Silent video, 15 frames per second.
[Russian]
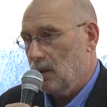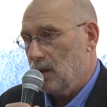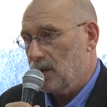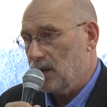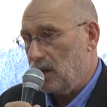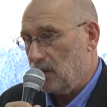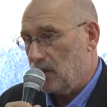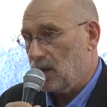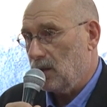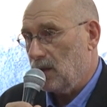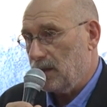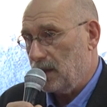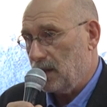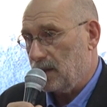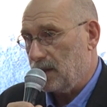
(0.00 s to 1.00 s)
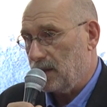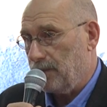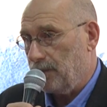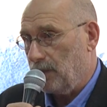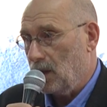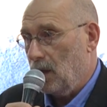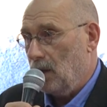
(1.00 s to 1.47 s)
с этим согласятся.
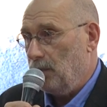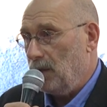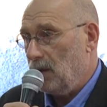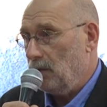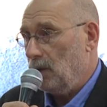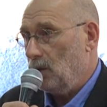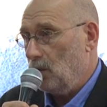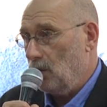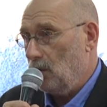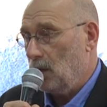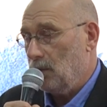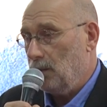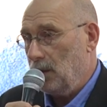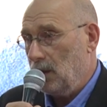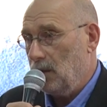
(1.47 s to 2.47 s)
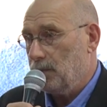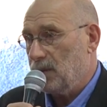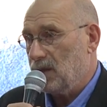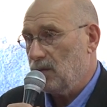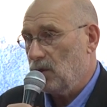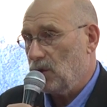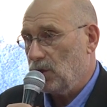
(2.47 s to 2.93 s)
Первый том был
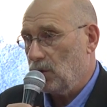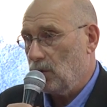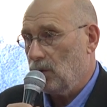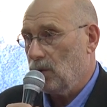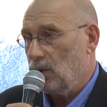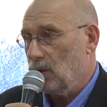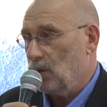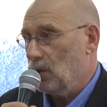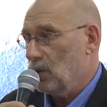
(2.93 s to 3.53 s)
посвящен